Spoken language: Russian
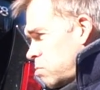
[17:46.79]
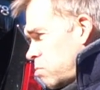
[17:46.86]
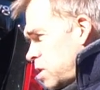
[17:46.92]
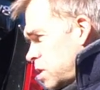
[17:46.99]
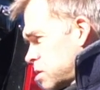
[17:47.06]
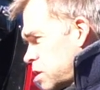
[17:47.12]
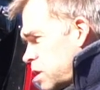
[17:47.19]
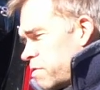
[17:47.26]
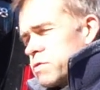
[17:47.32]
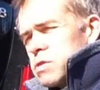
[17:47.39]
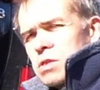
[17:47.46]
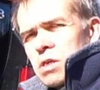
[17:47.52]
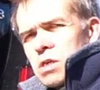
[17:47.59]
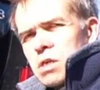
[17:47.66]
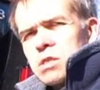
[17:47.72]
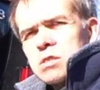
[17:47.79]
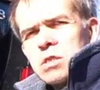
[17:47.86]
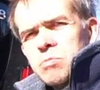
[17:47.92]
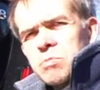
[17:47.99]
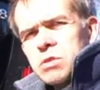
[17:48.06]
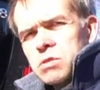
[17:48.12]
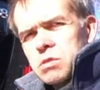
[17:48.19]
Бак ставится как раз на
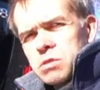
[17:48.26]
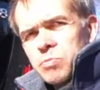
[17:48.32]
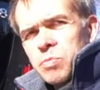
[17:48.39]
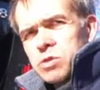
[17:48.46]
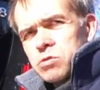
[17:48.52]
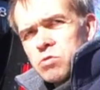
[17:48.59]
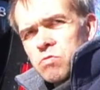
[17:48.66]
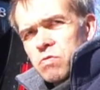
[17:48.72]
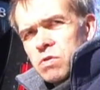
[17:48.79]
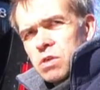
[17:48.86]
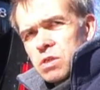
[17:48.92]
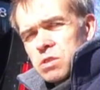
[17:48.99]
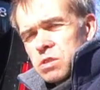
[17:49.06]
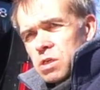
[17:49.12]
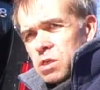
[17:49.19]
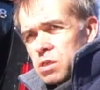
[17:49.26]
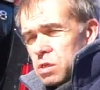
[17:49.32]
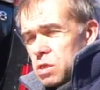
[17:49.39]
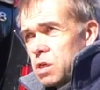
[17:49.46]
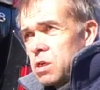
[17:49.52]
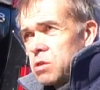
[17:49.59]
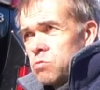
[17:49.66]
место запасного колеса. Это
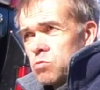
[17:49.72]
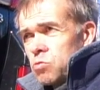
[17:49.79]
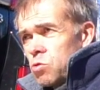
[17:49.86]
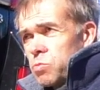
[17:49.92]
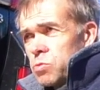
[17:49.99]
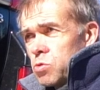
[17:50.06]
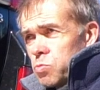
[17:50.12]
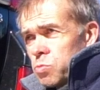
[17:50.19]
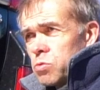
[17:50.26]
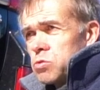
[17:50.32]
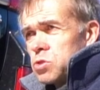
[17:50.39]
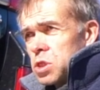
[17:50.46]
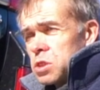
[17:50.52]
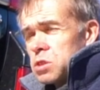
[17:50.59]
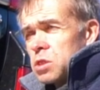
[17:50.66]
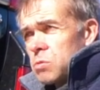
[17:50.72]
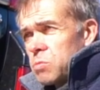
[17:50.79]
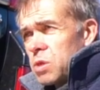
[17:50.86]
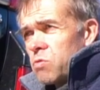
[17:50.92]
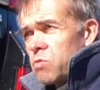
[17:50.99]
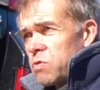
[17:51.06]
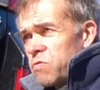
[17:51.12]
крайне удобно, и он получается там
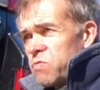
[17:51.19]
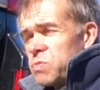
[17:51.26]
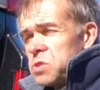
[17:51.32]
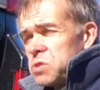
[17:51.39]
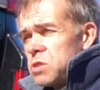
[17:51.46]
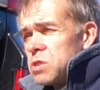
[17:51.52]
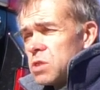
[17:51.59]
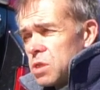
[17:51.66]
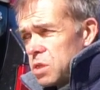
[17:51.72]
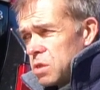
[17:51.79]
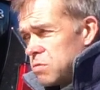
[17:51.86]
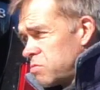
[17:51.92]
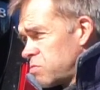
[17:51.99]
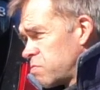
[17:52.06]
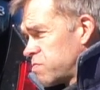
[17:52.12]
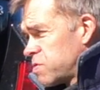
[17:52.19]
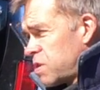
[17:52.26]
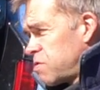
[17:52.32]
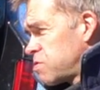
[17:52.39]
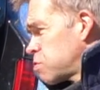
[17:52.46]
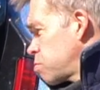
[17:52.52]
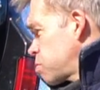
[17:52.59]
довольно вместительный. Ну, в
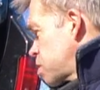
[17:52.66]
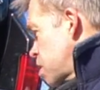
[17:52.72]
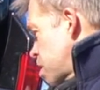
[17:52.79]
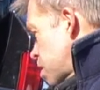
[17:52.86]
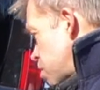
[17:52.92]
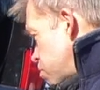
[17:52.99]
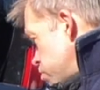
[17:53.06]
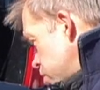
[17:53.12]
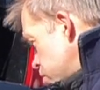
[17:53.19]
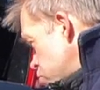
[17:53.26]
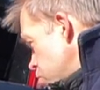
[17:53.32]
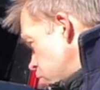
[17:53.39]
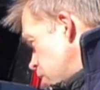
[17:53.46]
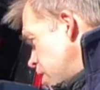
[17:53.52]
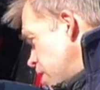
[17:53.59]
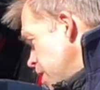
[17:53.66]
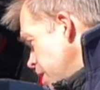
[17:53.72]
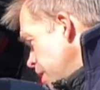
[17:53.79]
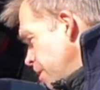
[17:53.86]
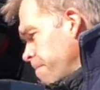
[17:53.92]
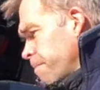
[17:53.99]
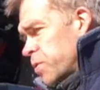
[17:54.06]
зависимости от того, насколько
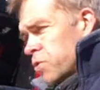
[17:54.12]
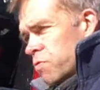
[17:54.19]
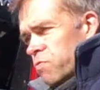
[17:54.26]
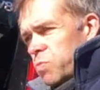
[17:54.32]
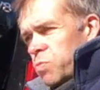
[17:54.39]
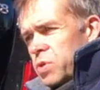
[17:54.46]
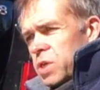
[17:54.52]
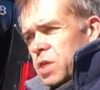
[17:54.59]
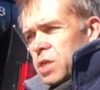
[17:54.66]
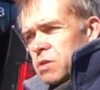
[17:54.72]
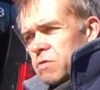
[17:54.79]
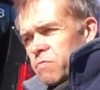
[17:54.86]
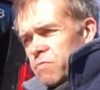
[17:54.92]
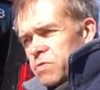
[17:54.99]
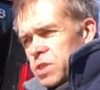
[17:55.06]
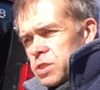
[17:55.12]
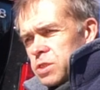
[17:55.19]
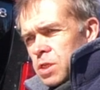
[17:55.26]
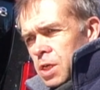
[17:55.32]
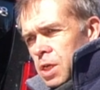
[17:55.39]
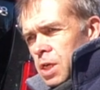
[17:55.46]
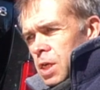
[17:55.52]
он выпирает вниз,
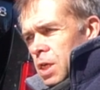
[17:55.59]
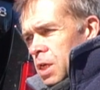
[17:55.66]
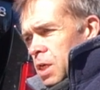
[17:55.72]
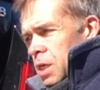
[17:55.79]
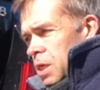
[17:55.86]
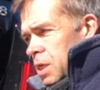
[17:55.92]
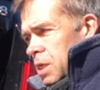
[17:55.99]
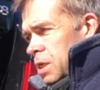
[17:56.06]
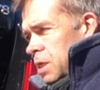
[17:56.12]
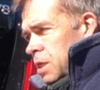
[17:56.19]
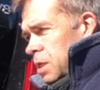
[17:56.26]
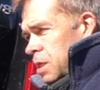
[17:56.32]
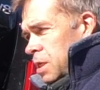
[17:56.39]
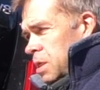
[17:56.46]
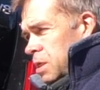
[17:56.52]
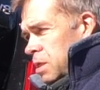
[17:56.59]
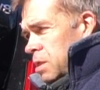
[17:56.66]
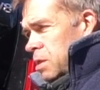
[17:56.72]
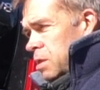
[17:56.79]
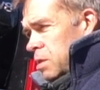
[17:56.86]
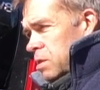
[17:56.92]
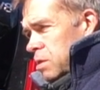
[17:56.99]

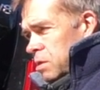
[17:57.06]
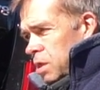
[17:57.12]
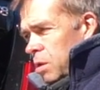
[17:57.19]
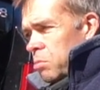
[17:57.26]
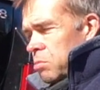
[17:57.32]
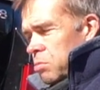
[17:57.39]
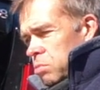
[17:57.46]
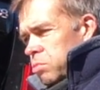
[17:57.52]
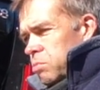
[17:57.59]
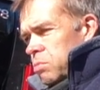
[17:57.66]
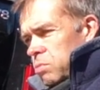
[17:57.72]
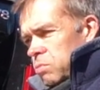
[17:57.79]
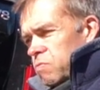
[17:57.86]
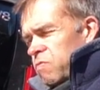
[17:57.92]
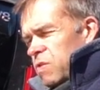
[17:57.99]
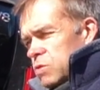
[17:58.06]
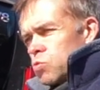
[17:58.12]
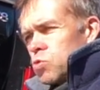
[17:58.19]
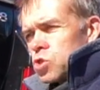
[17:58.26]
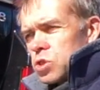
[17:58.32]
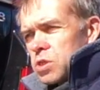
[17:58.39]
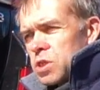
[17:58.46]
э, там
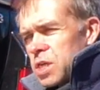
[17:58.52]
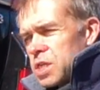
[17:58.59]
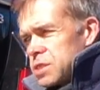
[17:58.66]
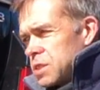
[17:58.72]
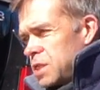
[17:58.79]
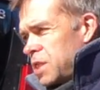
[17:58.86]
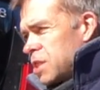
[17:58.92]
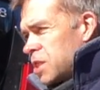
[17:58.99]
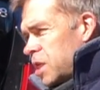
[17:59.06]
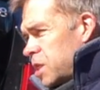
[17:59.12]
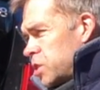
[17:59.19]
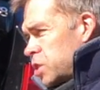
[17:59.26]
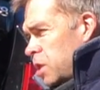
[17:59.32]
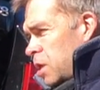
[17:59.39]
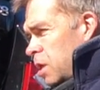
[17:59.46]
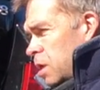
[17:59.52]
возможен и разный литраж.